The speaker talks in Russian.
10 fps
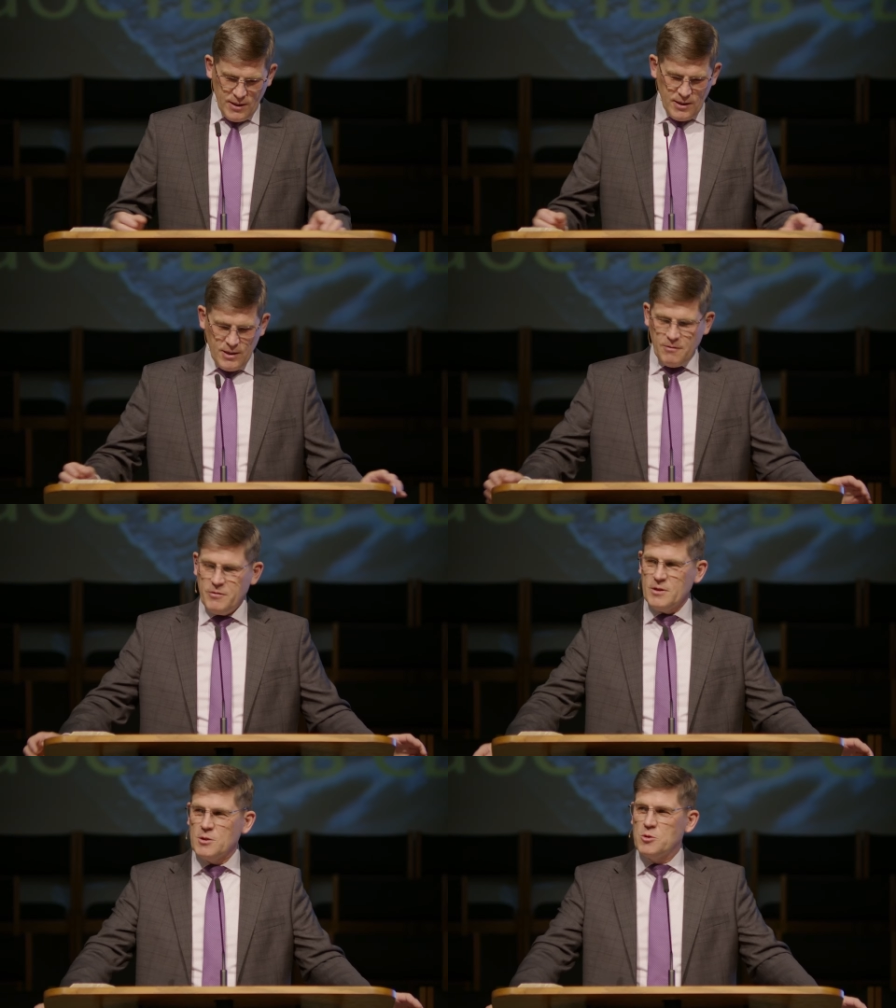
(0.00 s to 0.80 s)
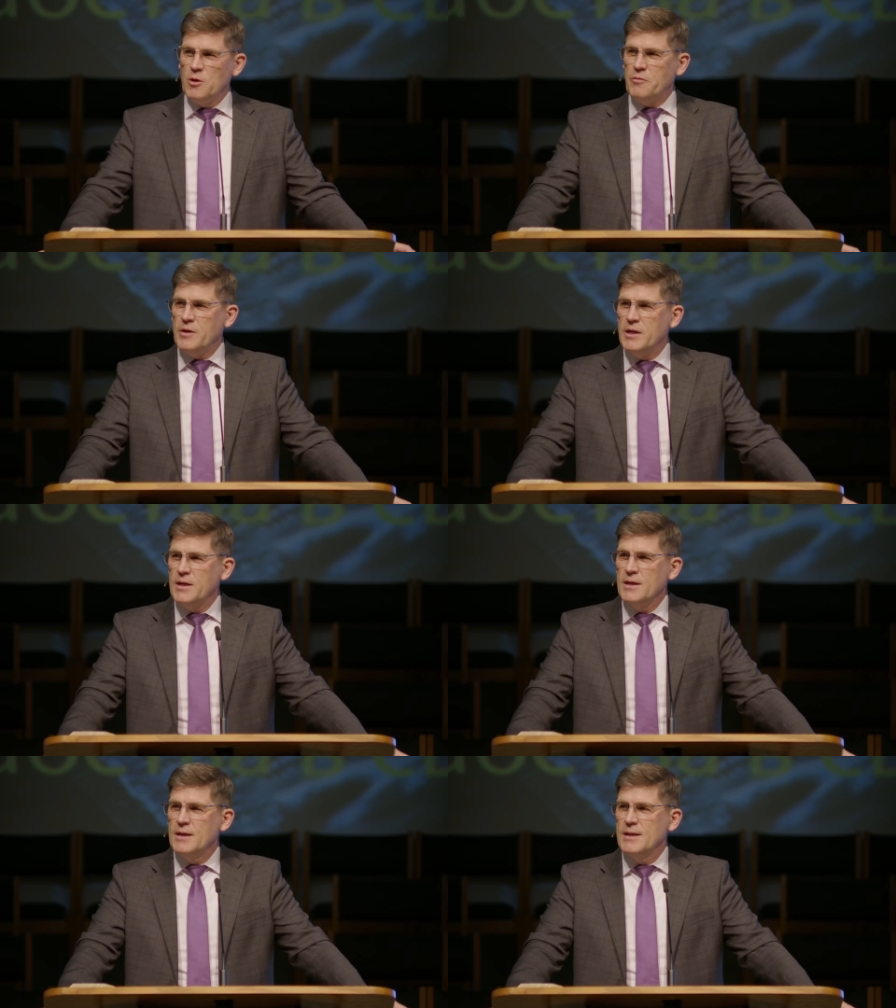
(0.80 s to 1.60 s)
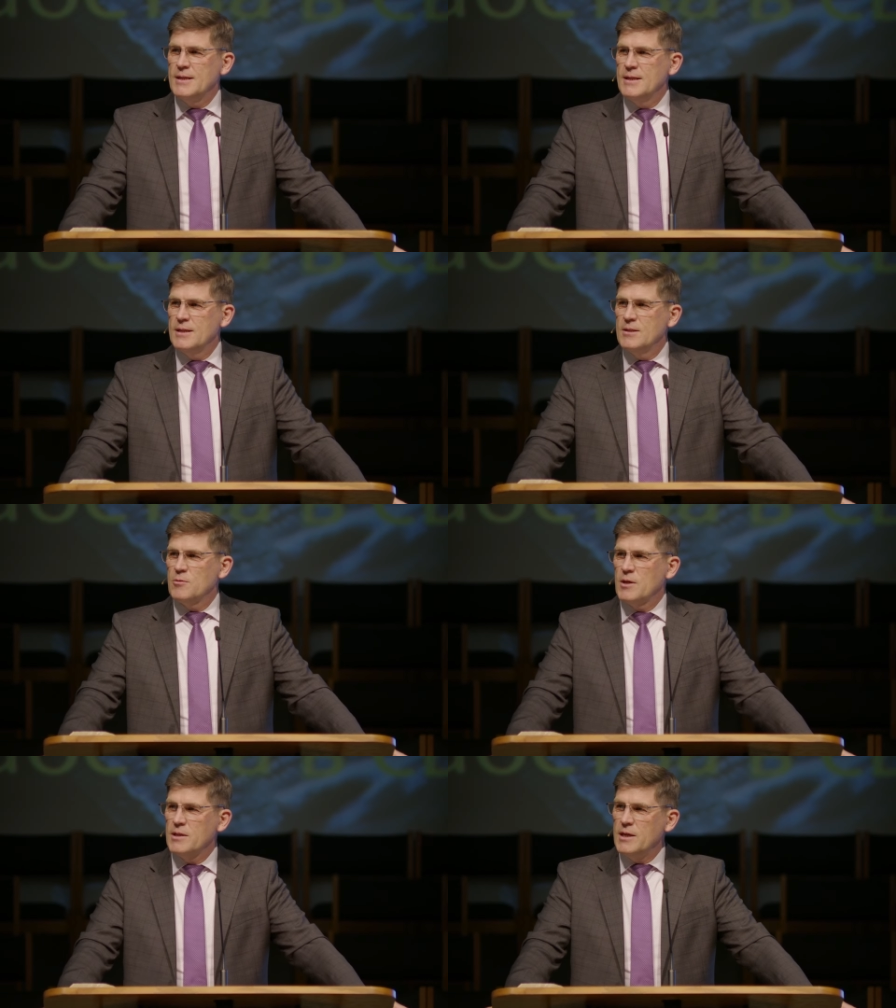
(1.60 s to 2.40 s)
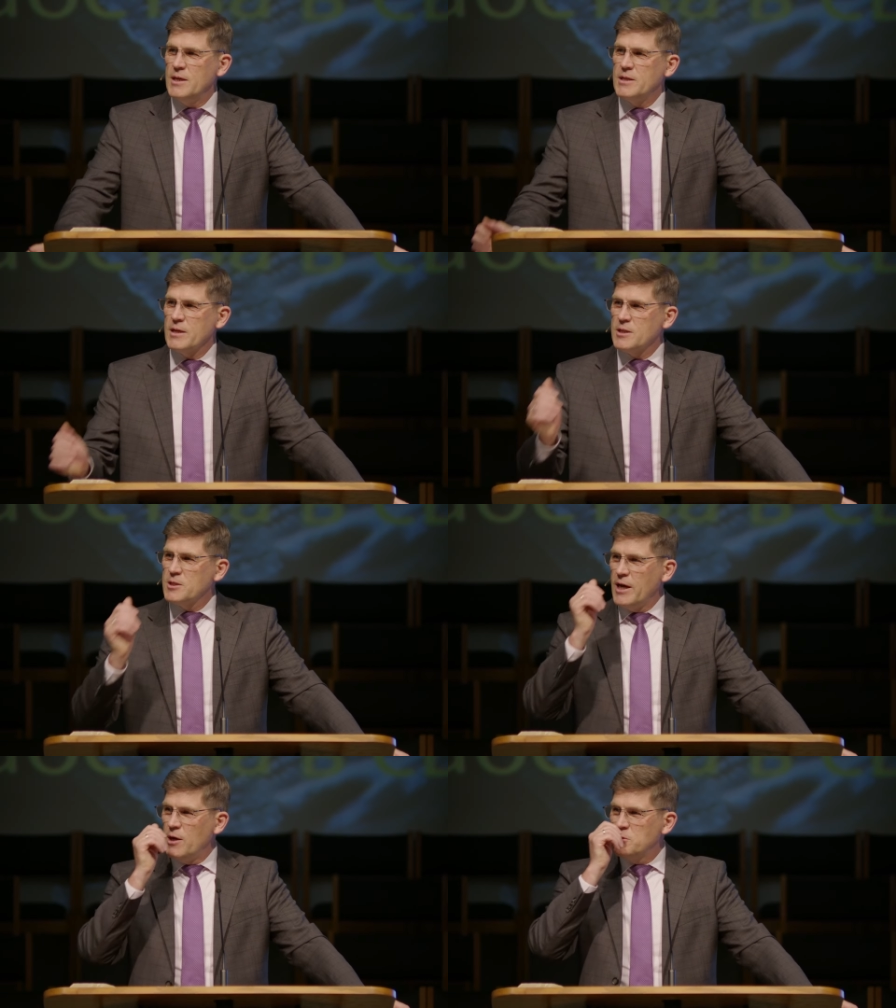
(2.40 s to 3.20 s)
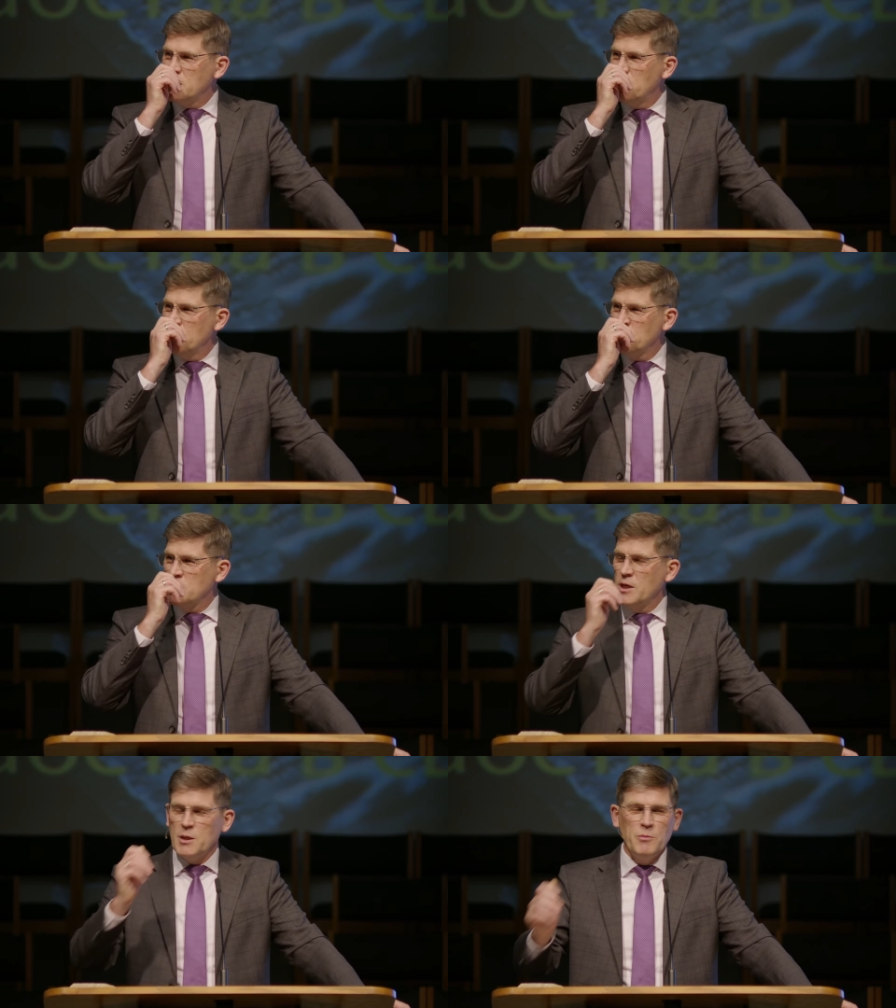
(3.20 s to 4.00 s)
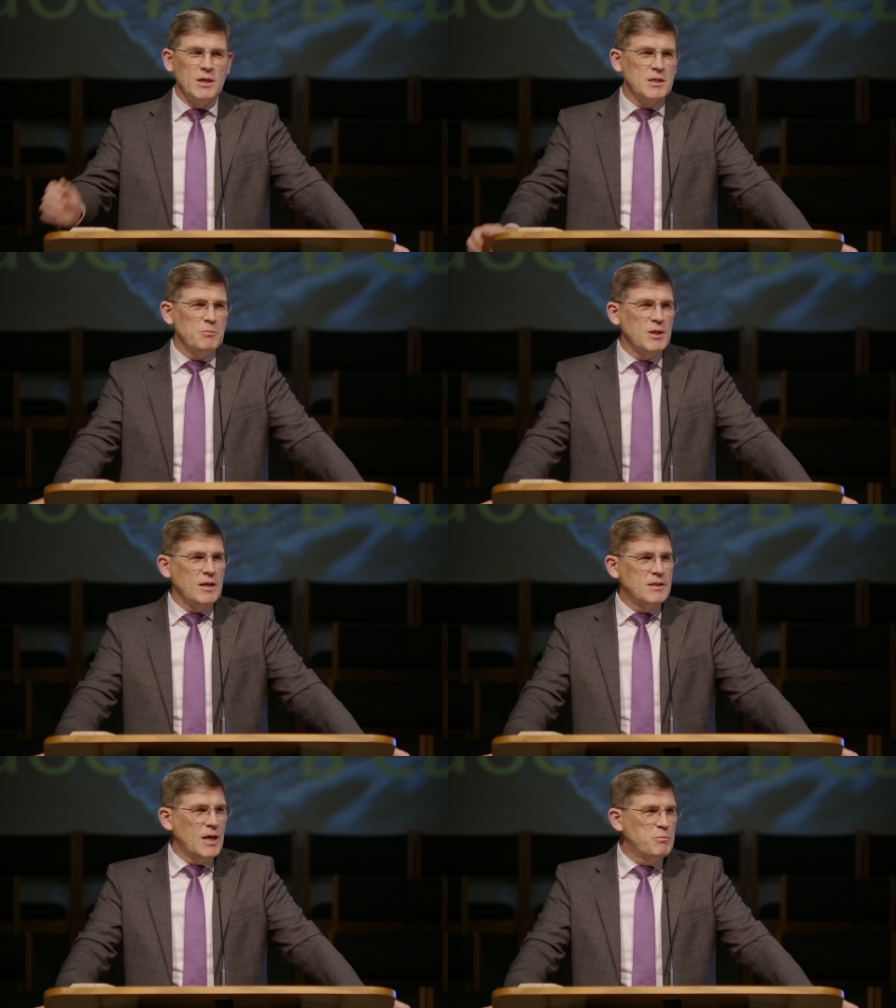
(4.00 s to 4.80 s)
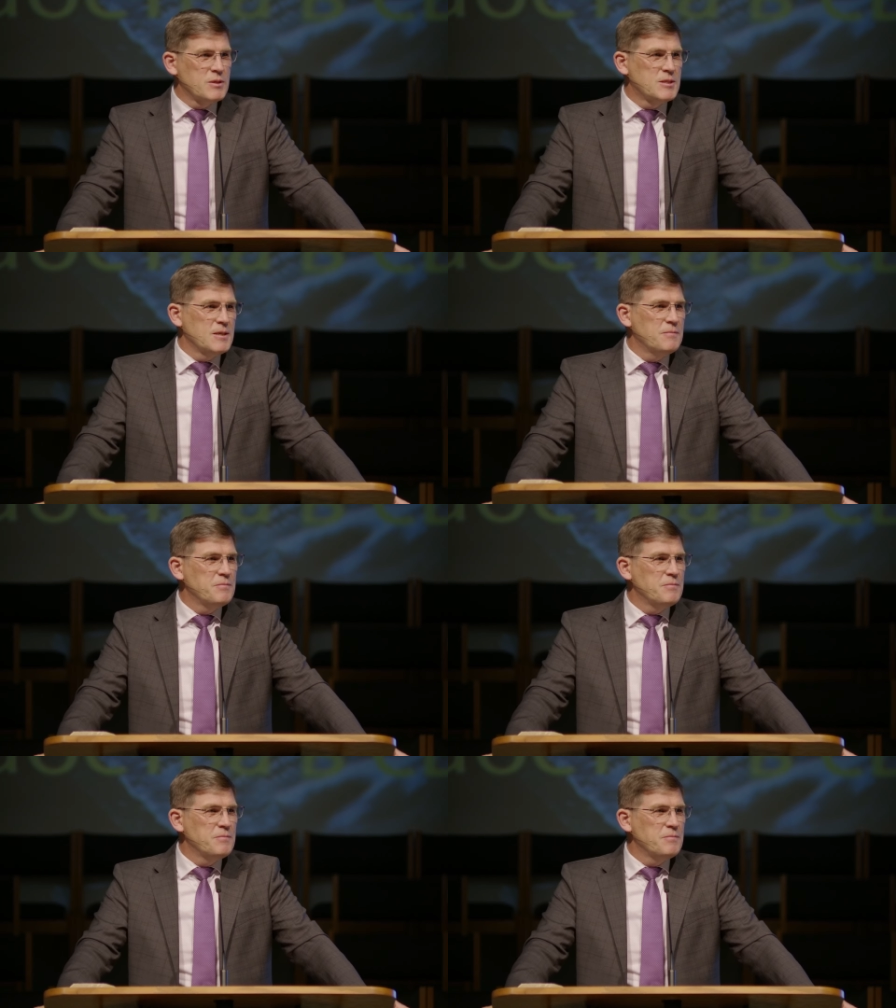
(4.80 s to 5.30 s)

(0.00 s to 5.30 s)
или философии, но когда дети рождаются, тебе нужно их мыть и менять дайперсы.